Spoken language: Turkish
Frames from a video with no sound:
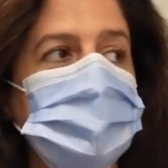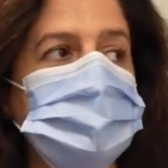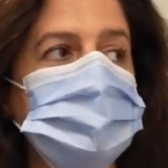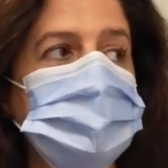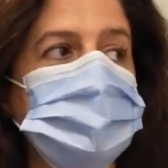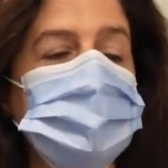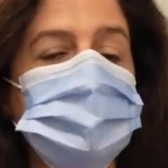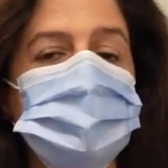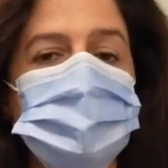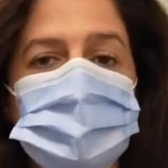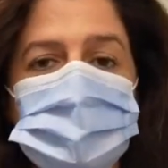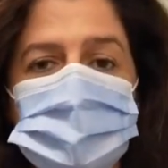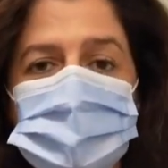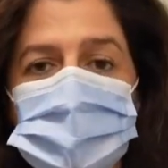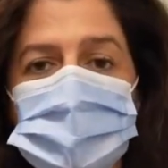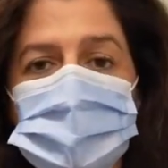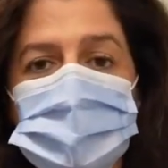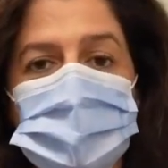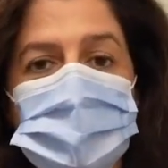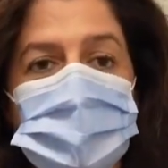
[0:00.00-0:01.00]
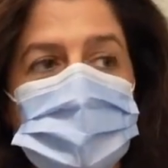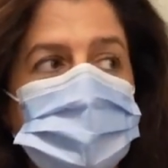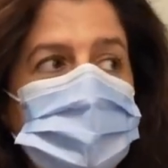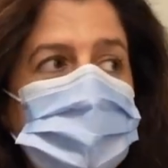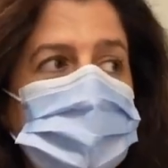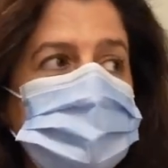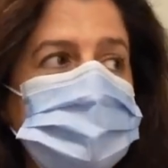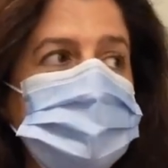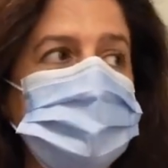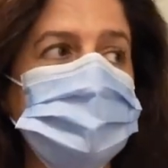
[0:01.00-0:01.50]
Tabii burada
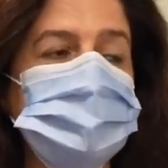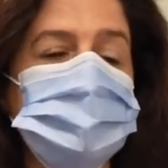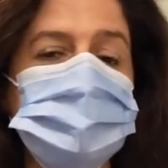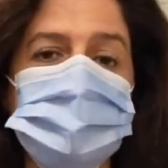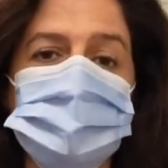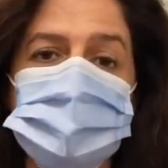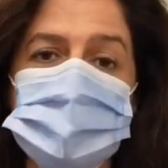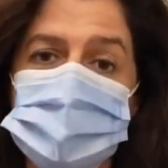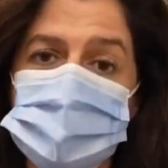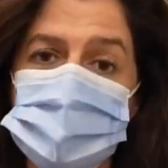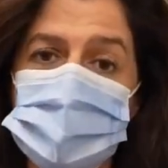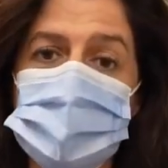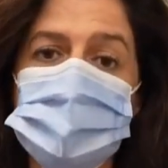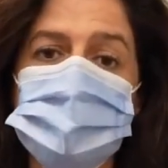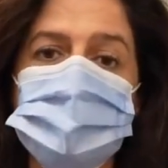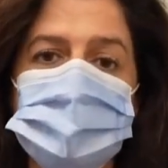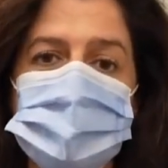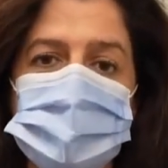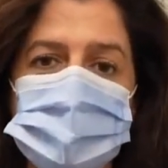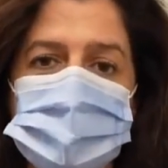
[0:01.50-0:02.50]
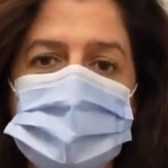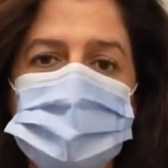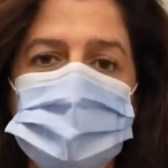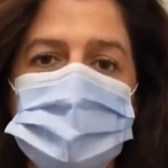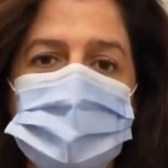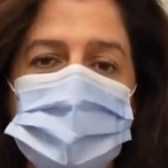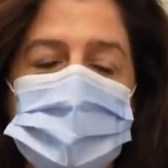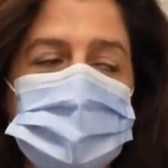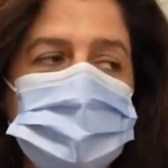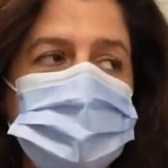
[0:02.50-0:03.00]
bu hastamızın primer bir
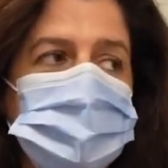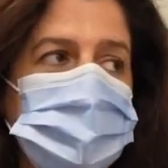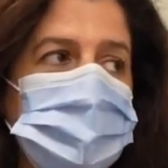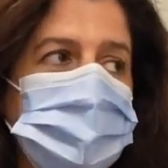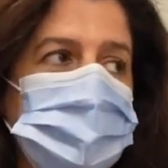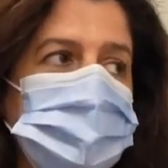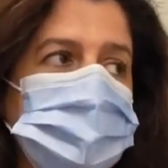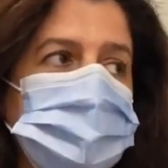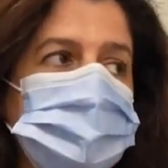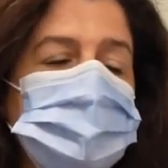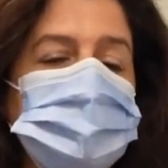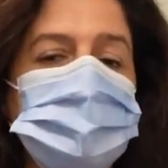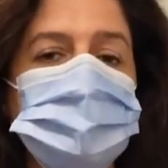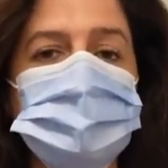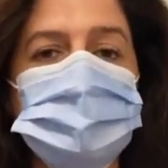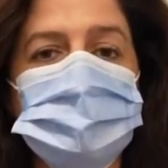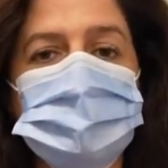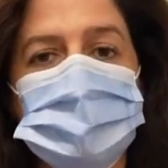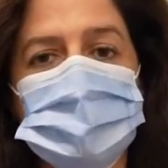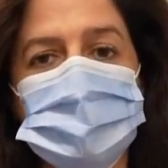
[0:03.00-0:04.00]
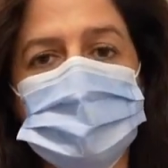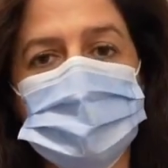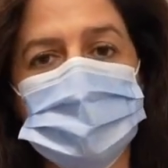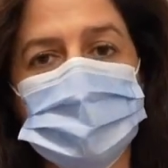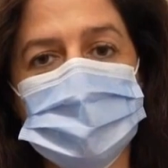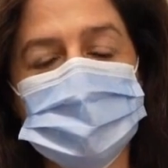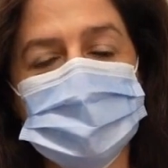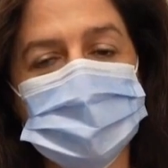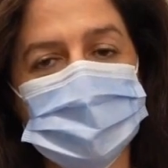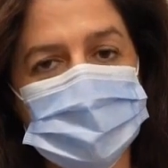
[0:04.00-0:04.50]
hekimi var. Bütün bu süreci
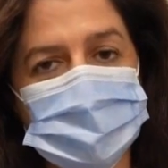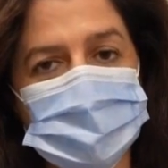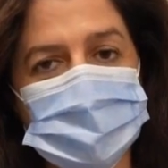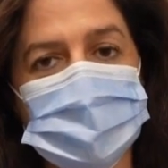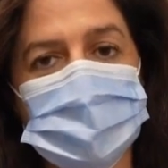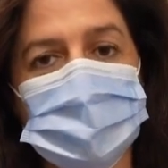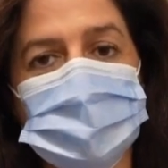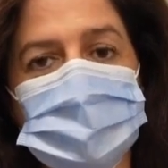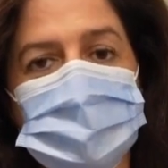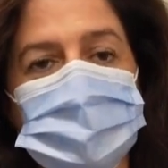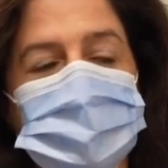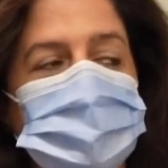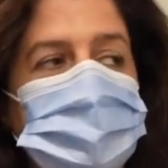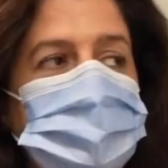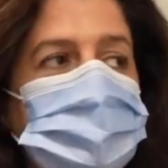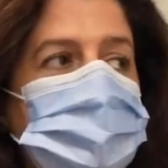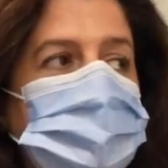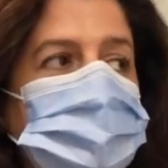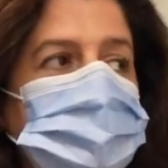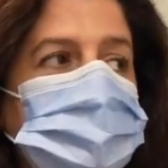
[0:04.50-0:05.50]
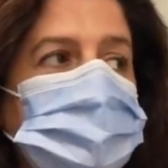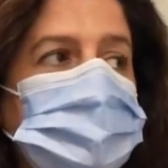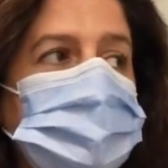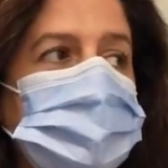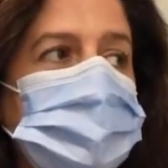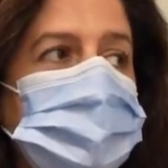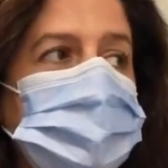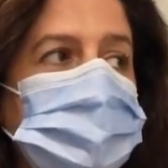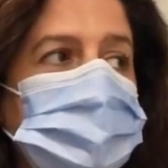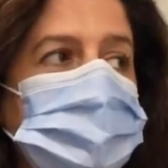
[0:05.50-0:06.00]
ona danışarak,
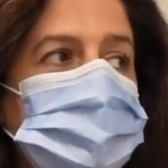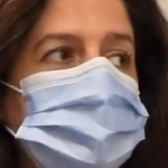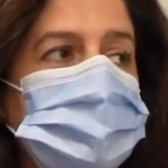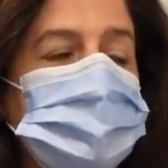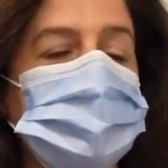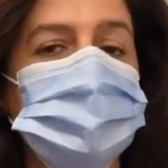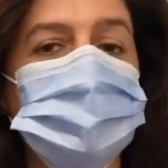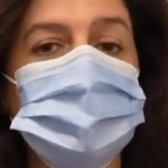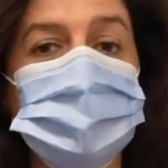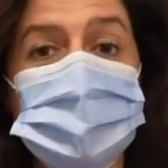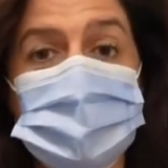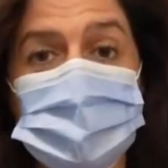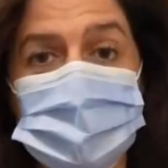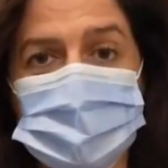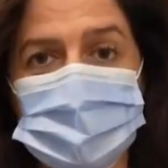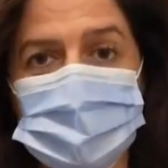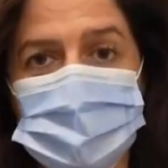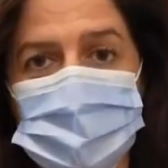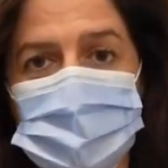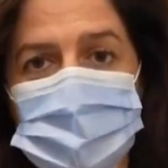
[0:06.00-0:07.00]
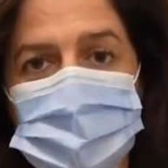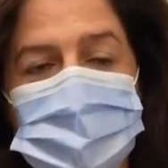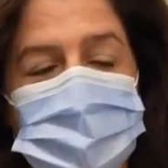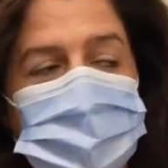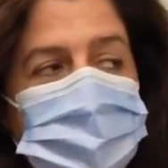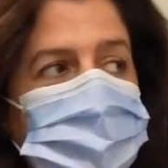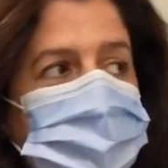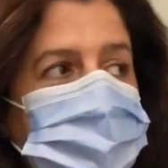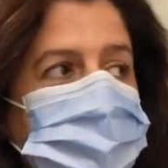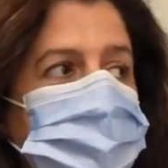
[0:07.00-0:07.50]
onunla e, birlikte
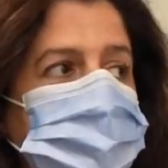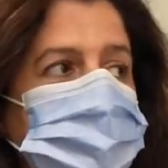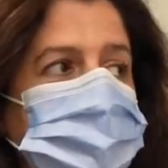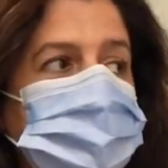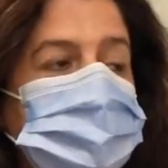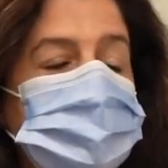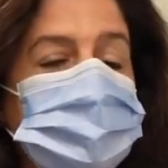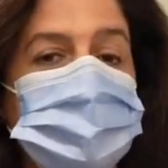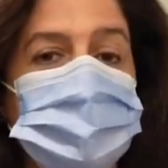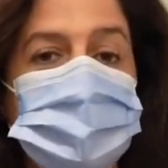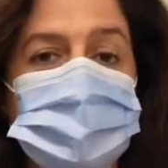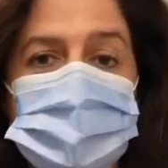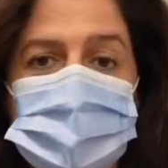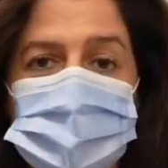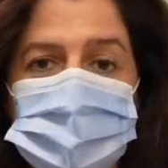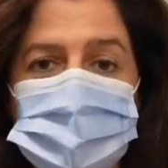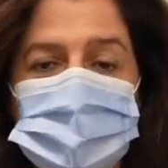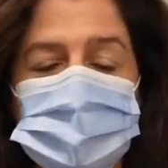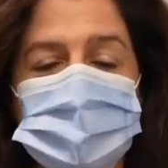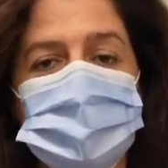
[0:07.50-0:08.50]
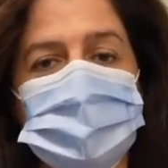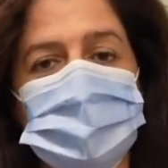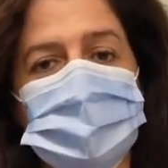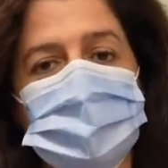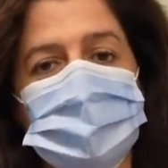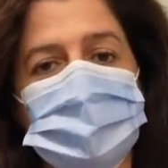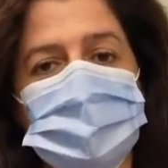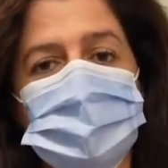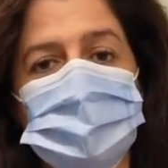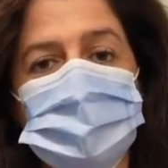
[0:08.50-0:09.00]
e, karar
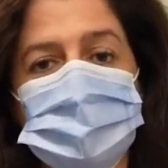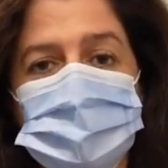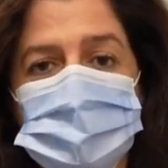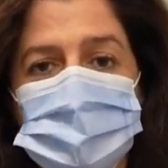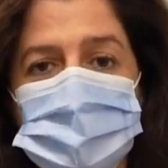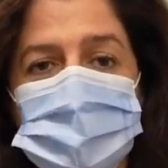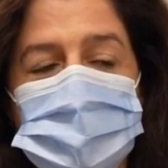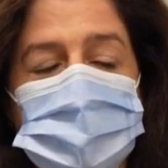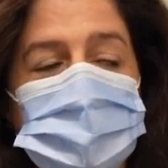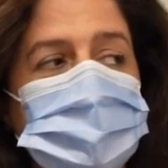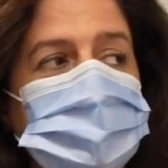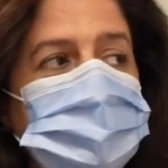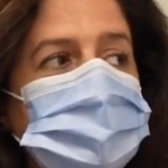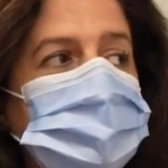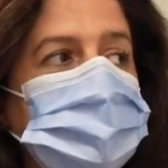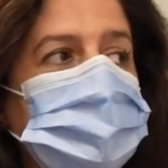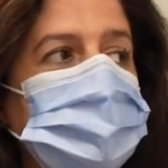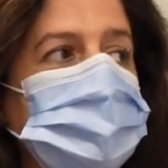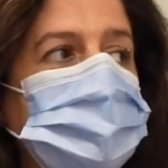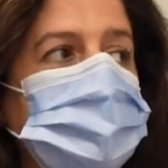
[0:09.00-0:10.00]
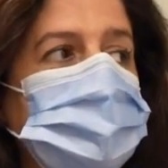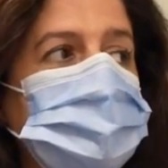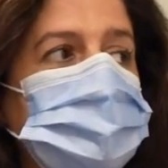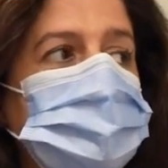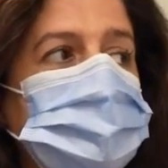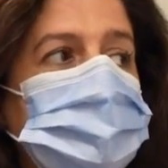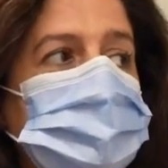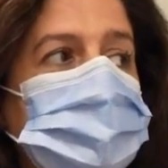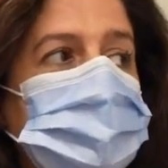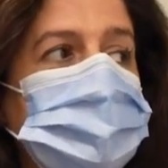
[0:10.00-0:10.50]
vererek, konuşarak,
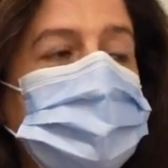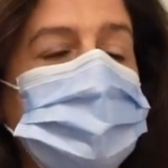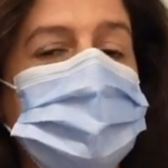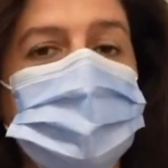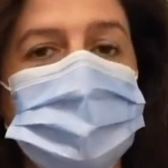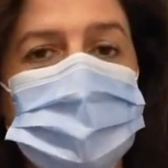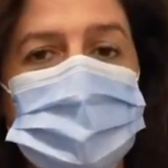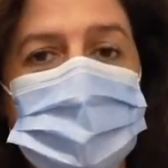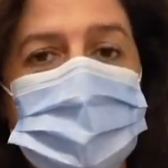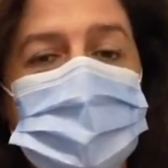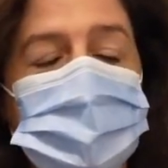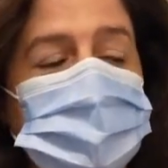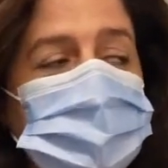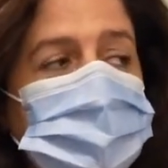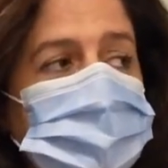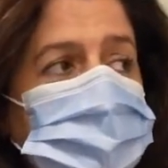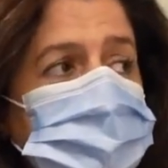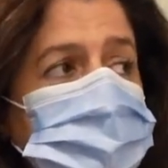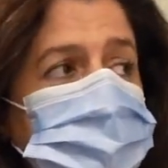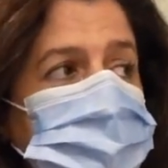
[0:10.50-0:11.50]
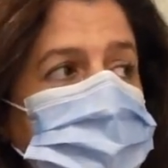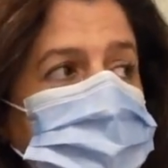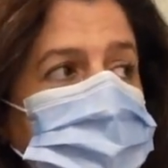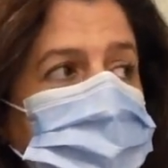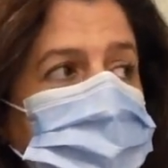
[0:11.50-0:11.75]
konsülte ederek ilerliyoruz.